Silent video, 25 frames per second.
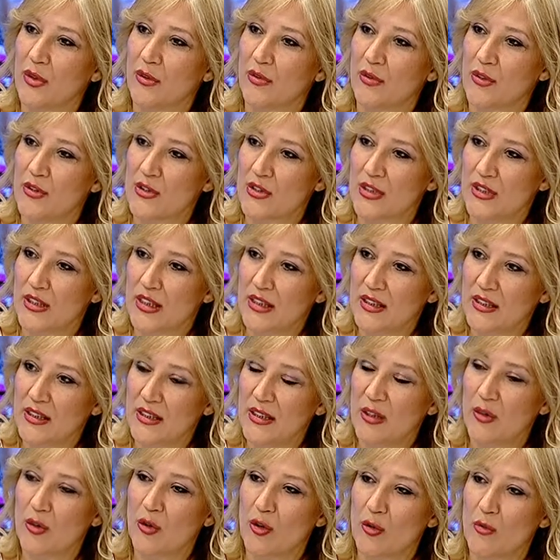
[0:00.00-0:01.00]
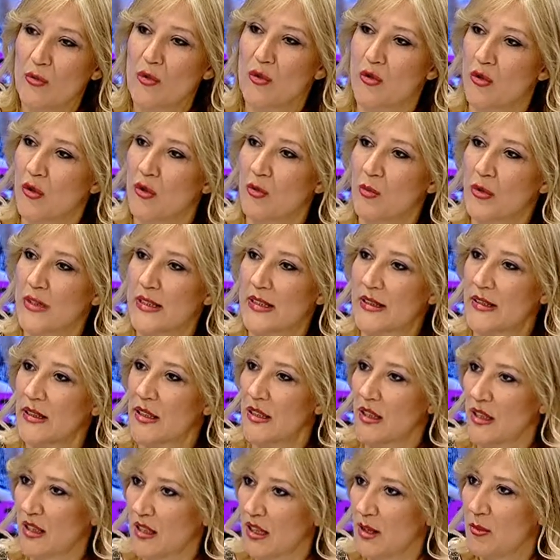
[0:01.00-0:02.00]
profesyonelliği görmüş olması da
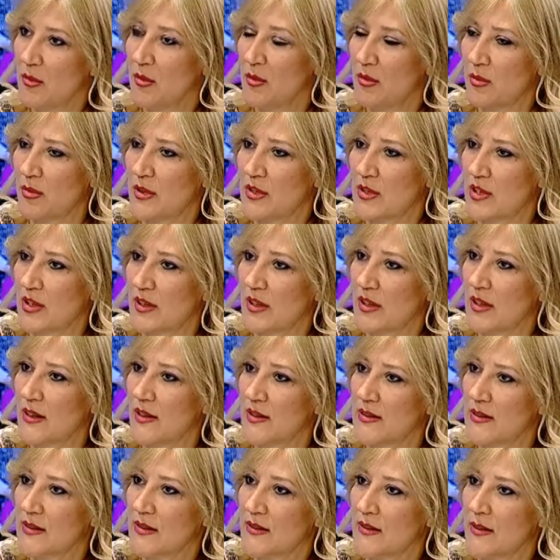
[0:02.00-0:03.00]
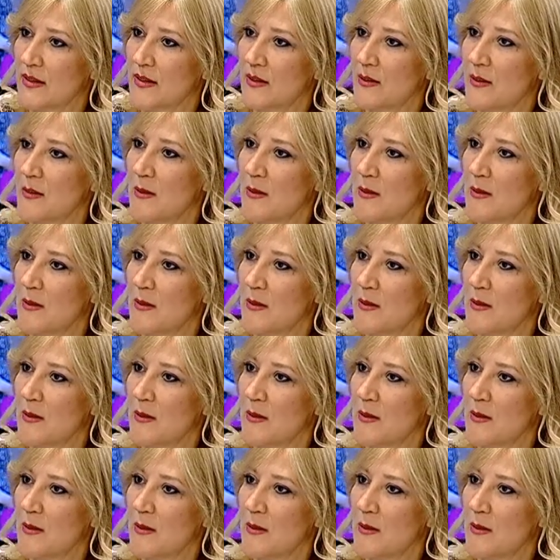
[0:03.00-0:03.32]
ayrı bir başarı aslında.